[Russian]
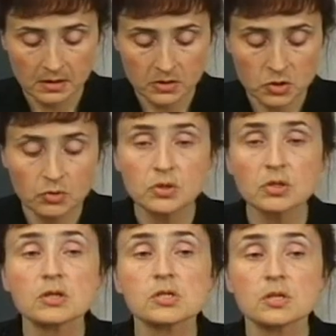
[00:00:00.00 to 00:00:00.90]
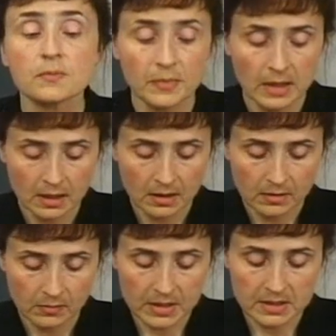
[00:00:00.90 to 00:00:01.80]
И чуть ниже.
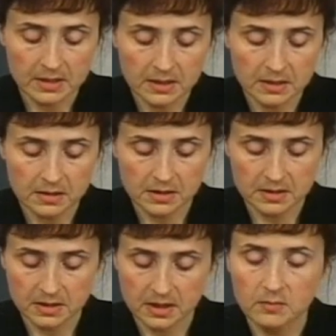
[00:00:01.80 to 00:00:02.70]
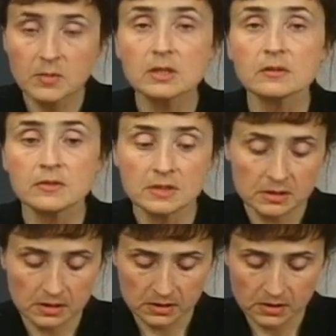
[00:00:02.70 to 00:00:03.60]
Последний раз я имела
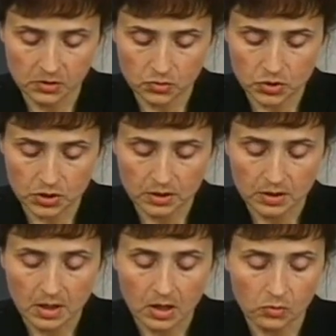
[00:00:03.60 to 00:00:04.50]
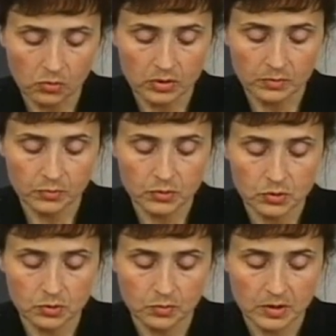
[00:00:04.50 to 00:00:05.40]
вести о Сереже окольным
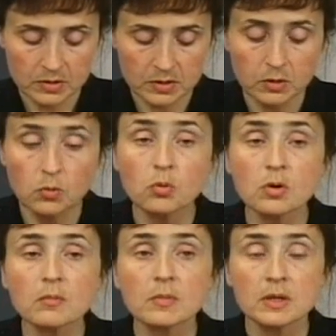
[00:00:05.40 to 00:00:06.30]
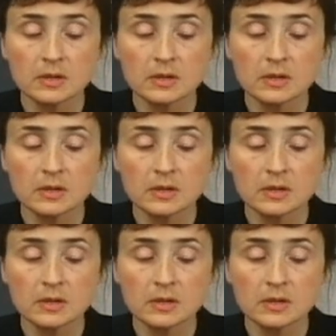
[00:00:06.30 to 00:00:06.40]
путем, слухом,